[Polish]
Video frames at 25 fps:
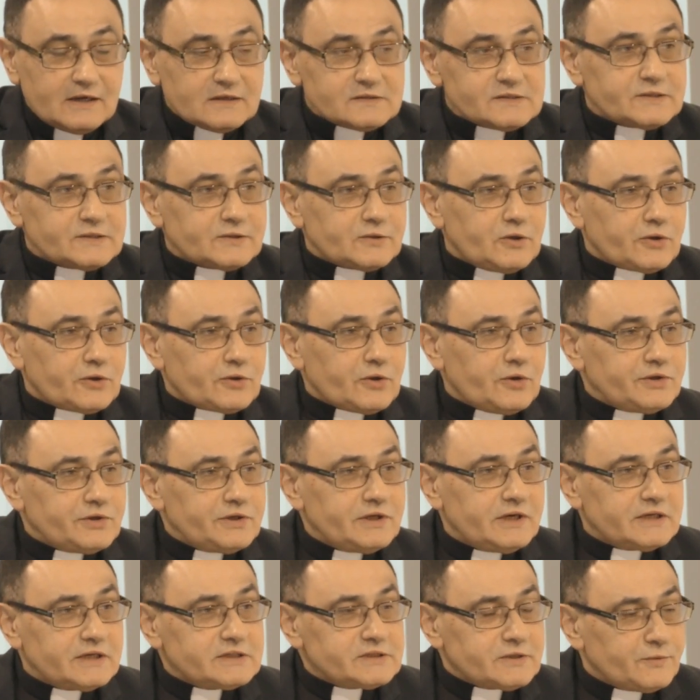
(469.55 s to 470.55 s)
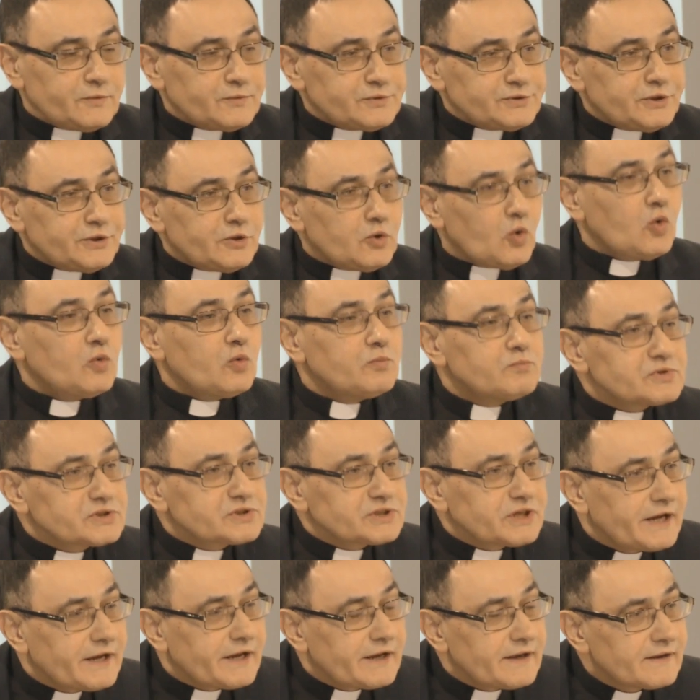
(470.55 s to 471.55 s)
skoro ileś ludzi
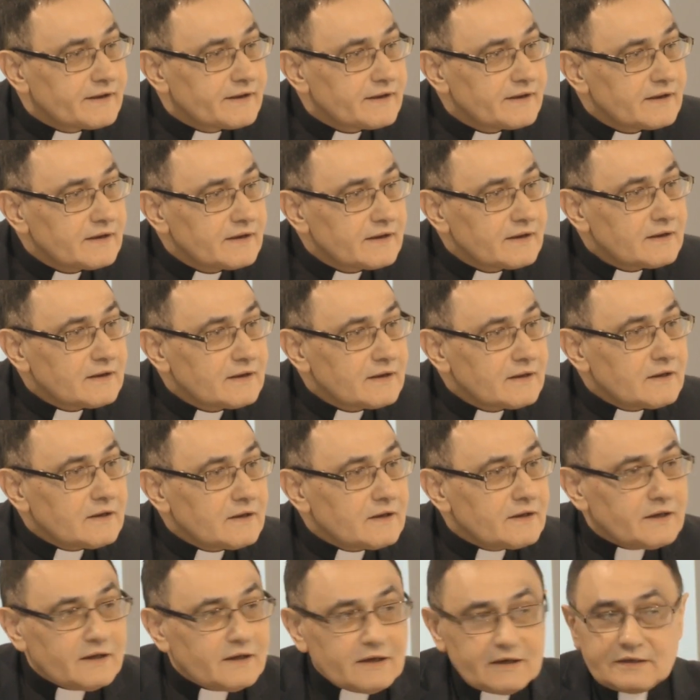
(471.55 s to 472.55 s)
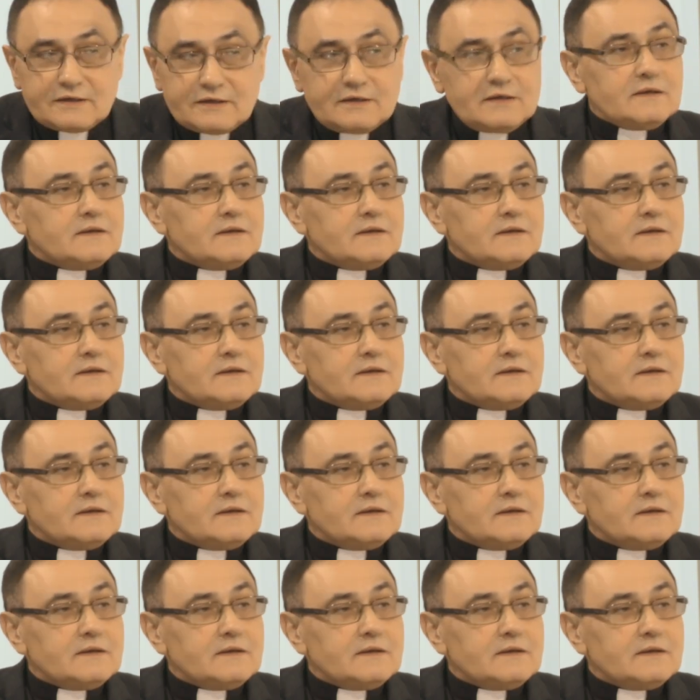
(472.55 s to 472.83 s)
umrze? Y, albo